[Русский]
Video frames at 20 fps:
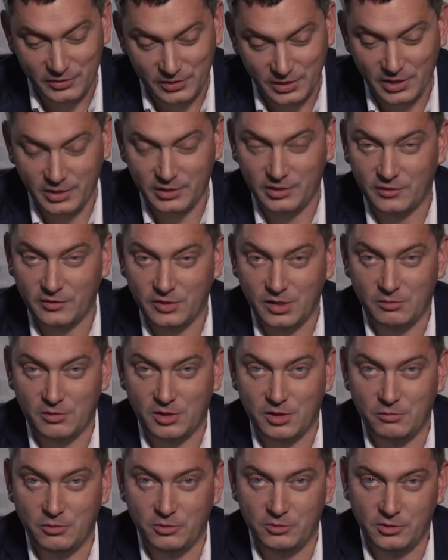все хотят с нами
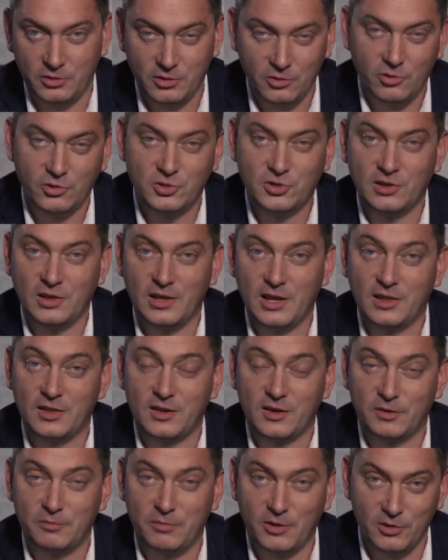работать. Очень
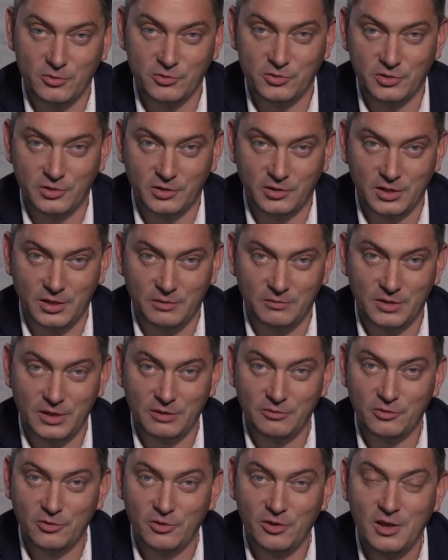лояльно расположены к нам.
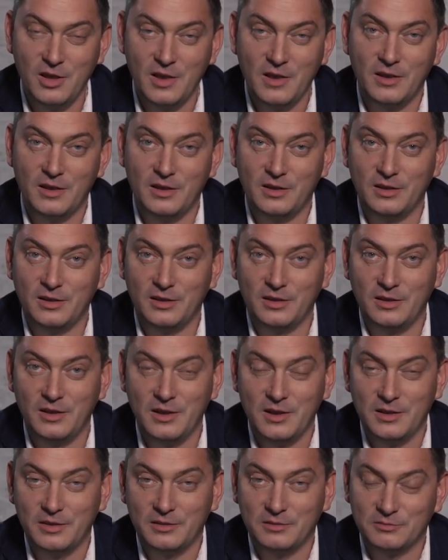Давно, э,
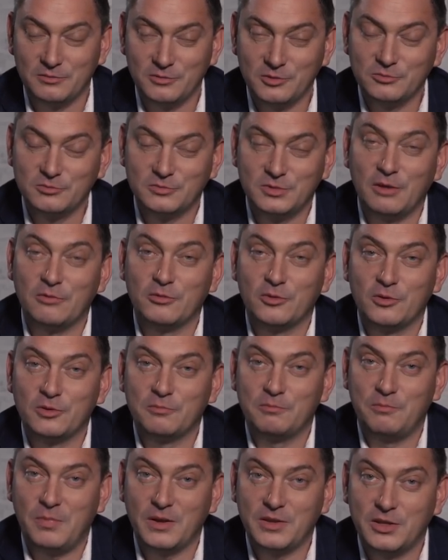ну,
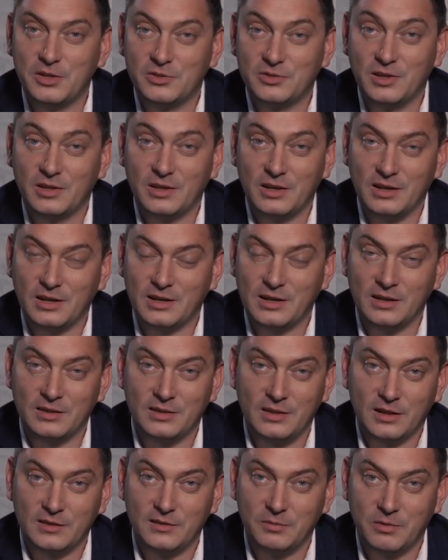давно поддерживают
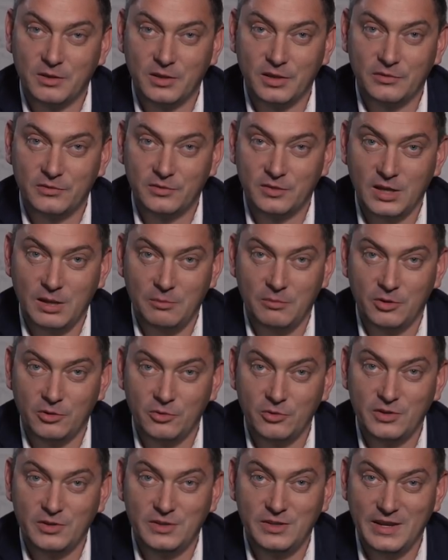контакт с продавцами.
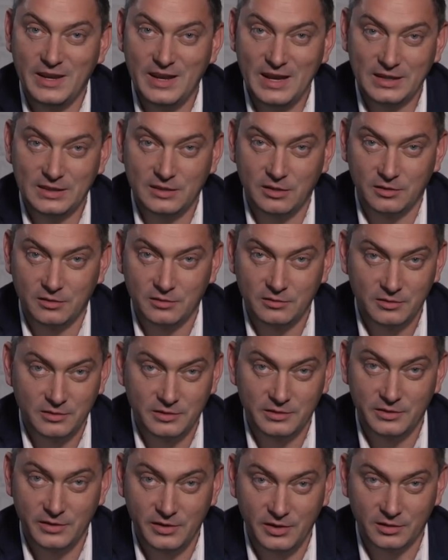Но их директор,
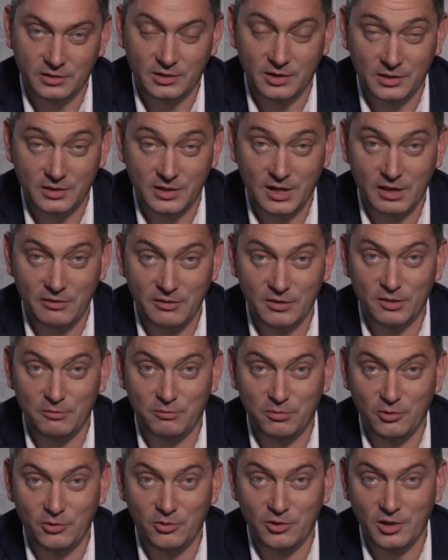директор откровенно
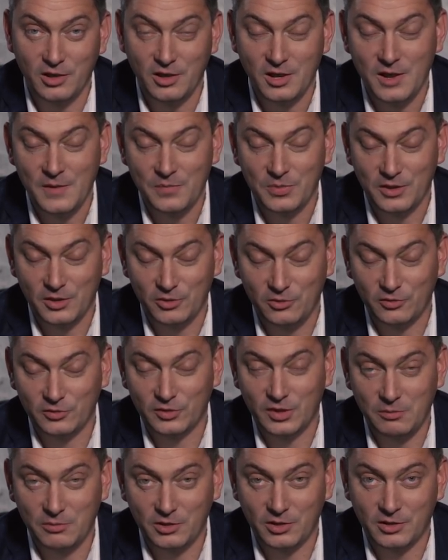плохо идет
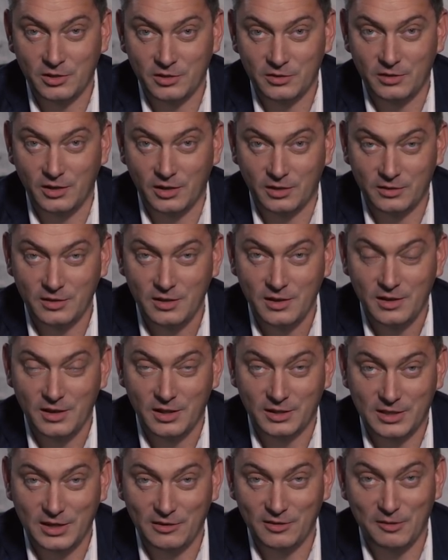с нами на контакт.
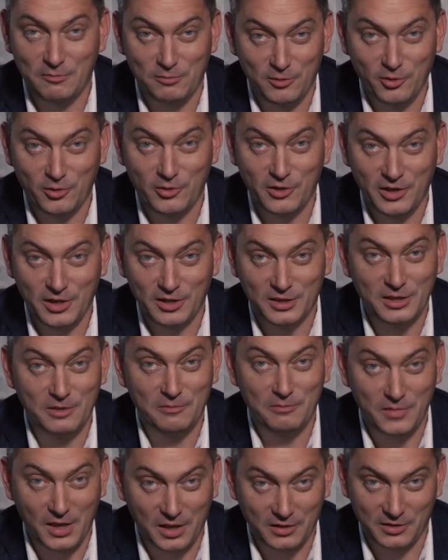Откровенно плохо, это
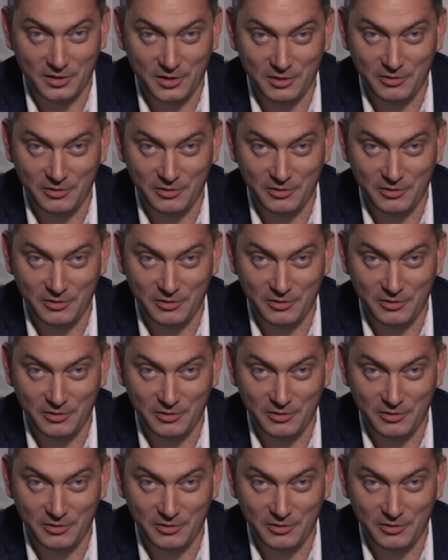мягко